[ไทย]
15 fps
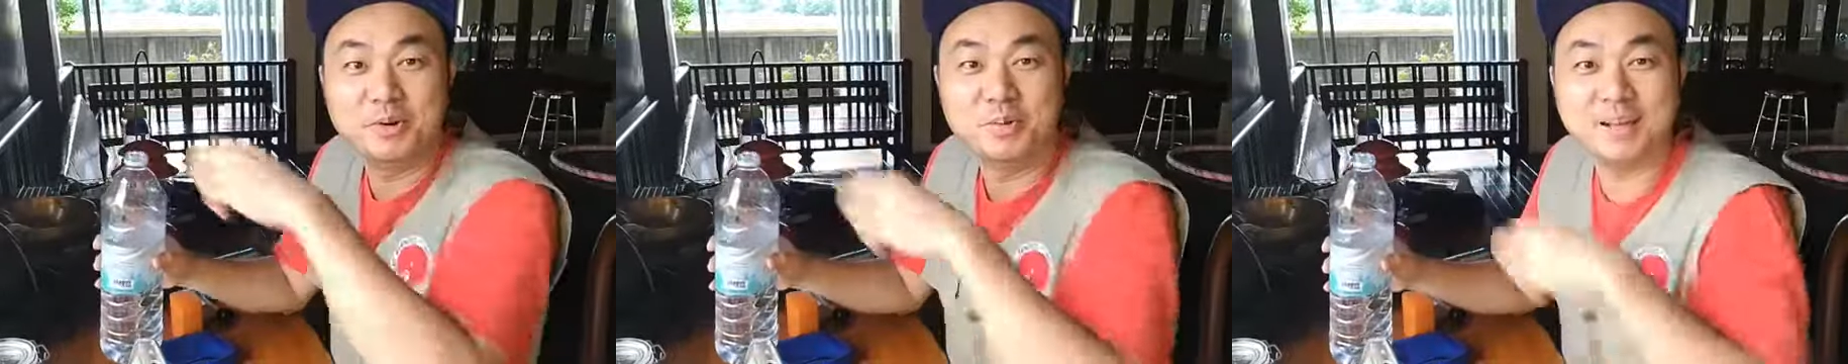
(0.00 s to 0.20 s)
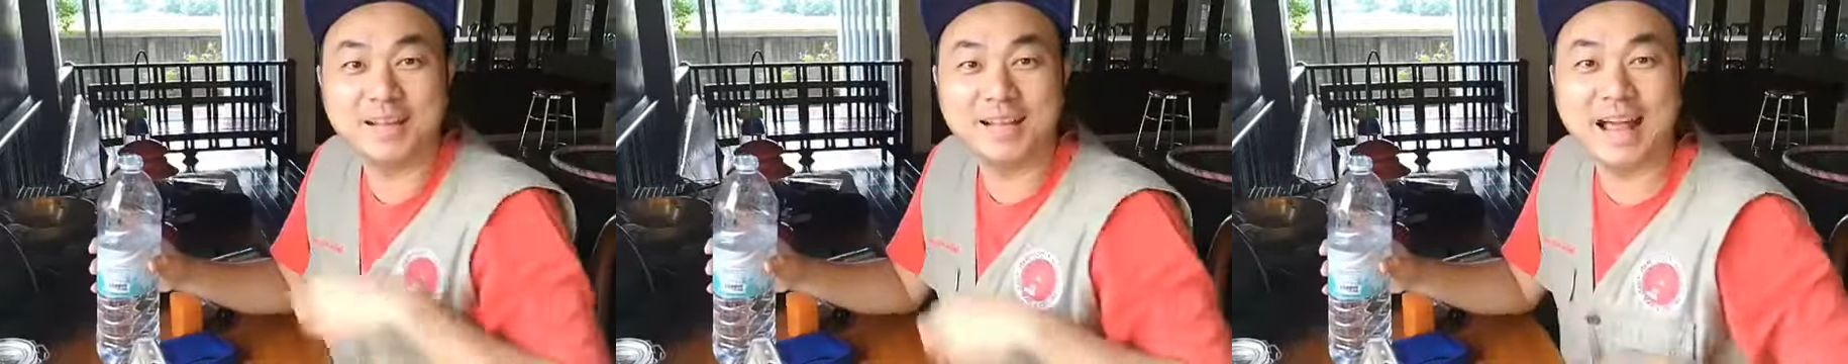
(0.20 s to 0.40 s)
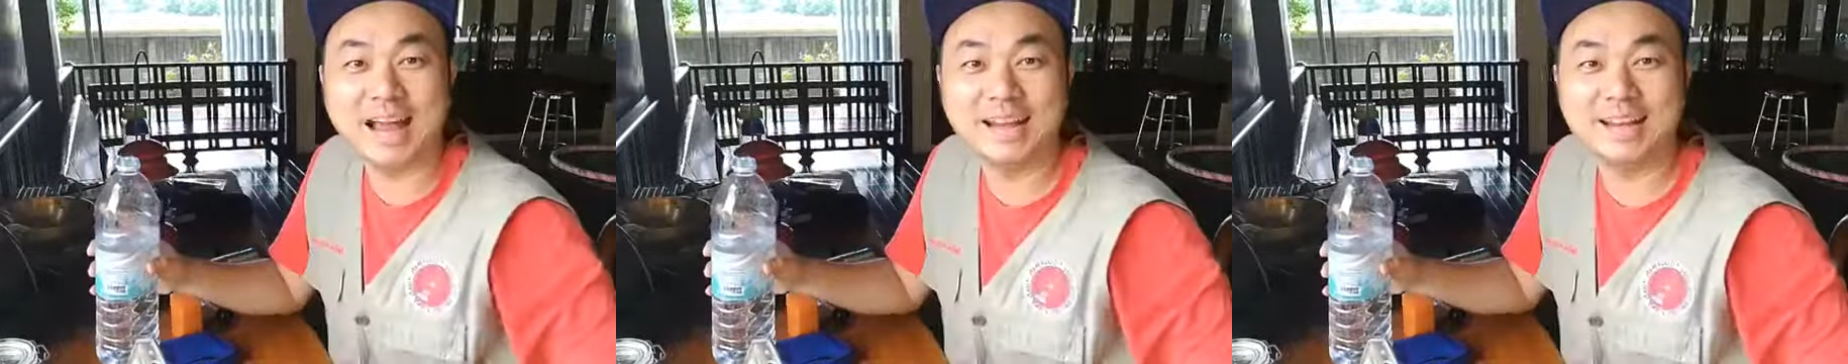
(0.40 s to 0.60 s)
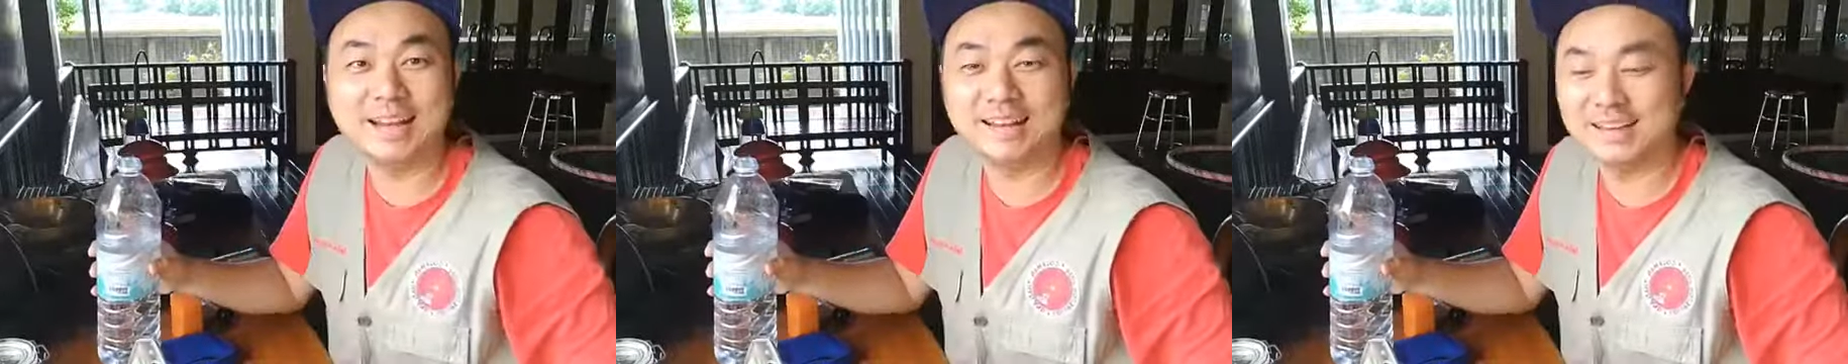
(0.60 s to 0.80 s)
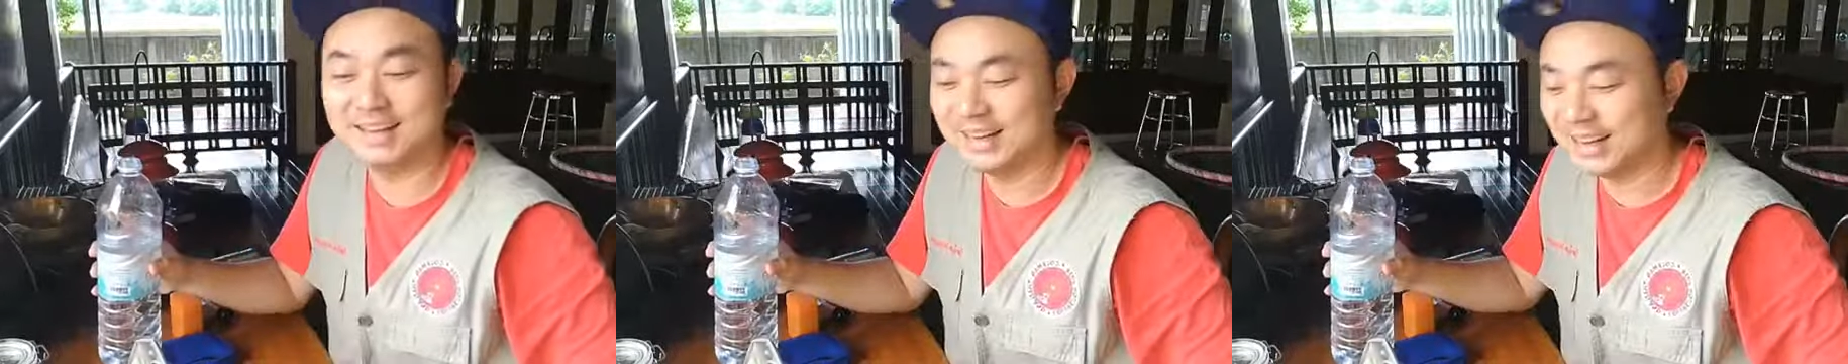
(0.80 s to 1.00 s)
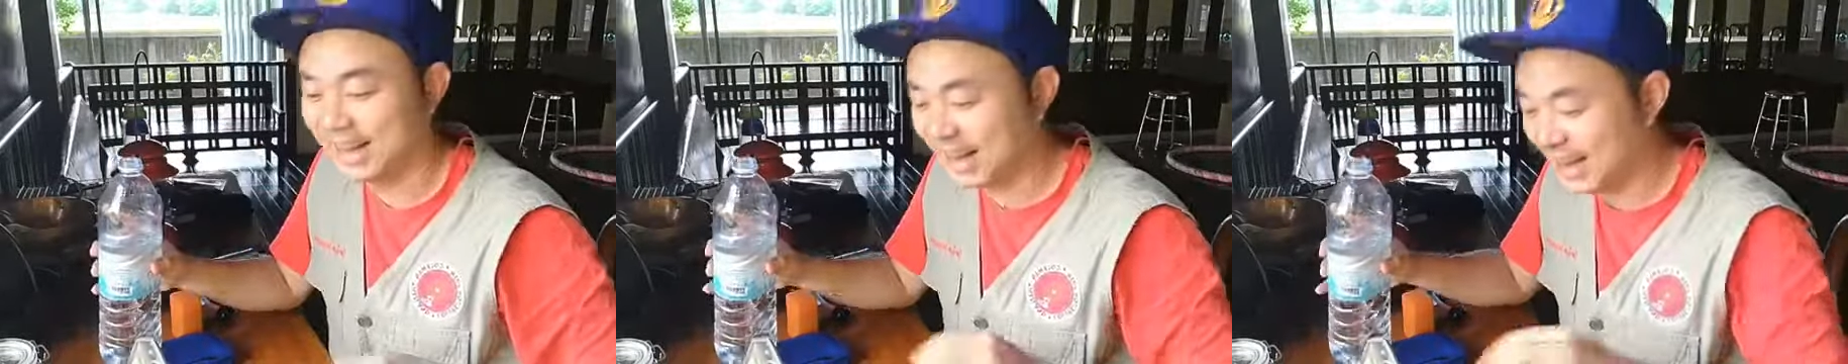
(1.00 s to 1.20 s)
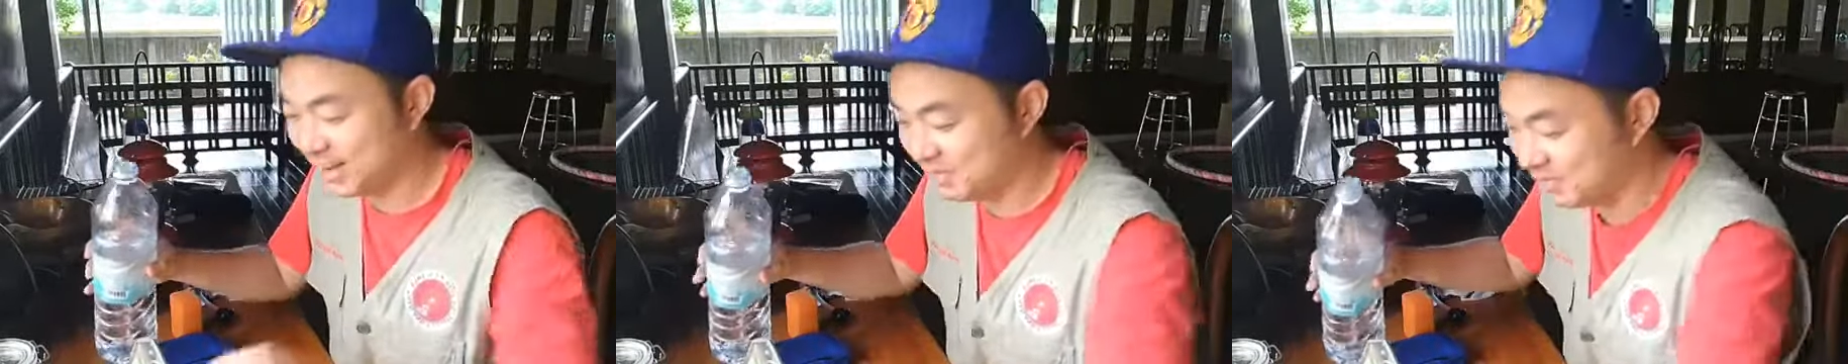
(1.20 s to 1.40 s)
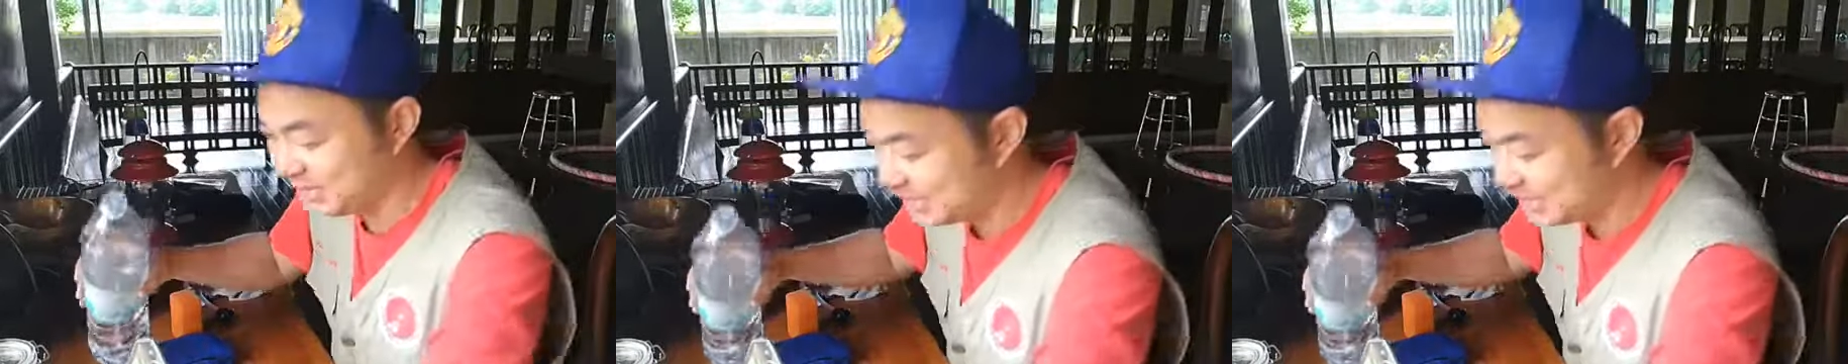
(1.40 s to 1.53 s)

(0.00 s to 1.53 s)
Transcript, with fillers: ดูมาตรฐานนิดนึงนะครับ